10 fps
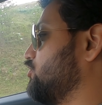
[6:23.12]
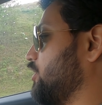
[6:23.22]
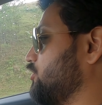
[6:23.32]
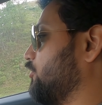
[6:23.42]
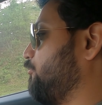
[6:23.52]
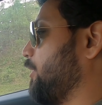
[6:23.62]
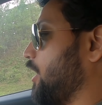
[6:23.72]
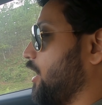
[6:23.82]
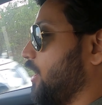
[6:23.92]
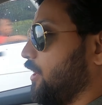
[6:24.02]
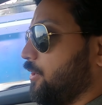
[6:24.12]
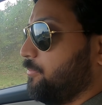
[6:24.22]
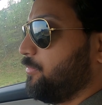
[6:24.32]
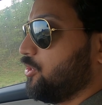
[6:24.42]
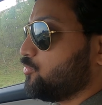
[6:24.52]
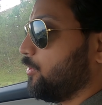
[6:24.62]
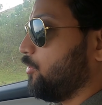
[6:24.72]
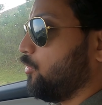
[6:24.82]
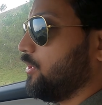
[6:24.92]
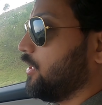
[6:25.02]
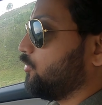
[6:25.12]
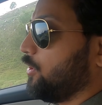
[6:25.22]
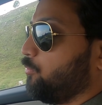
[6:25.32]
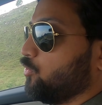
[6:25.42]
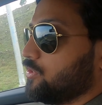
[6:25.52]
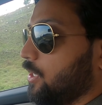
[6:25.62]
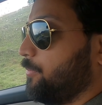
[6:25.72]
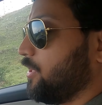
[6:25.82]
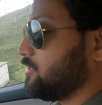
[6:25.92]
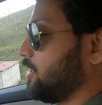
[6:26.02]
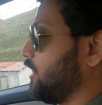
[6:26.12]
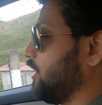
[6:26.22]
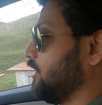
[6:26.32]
चेंज ऑफ प्लान बीच में वो इधर उधर पूछना पाछना